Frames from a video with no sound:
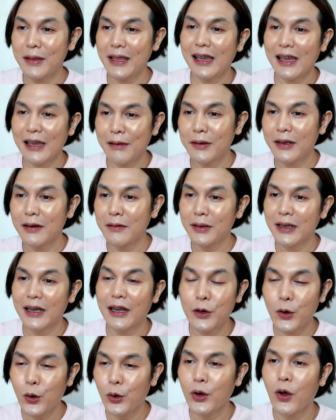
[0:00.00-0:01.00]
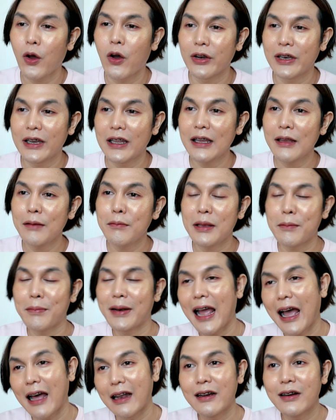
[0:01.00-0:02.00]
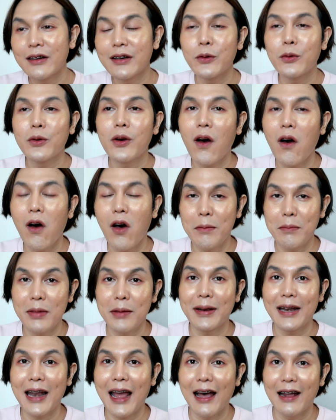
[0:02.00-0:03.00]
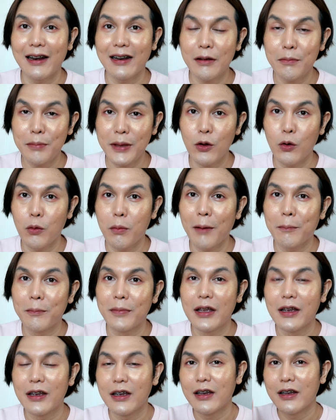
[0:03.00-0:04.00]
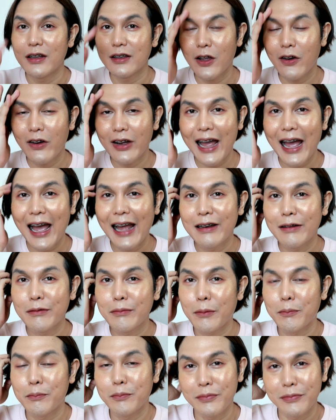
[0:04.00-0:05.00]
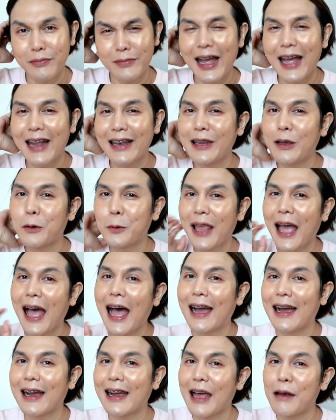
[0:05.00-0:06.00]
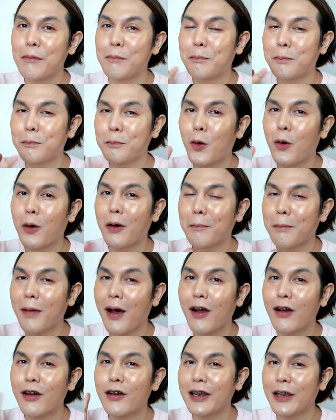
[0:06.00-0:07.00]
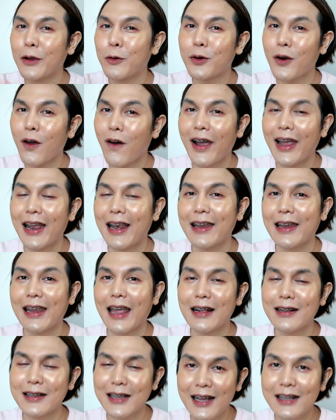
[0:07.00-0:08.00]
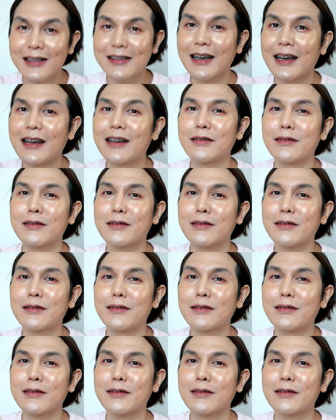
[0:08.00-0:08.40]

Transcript: พี่ๆเพื่อนๆน้องๆที่มีปัญหาเรื่องริ้วรอยมีปัญหาเรื่องผิวแบบต้องการแบบการเยียวยาการปกป้องริ้วรอยอะไรเงี้ยน่า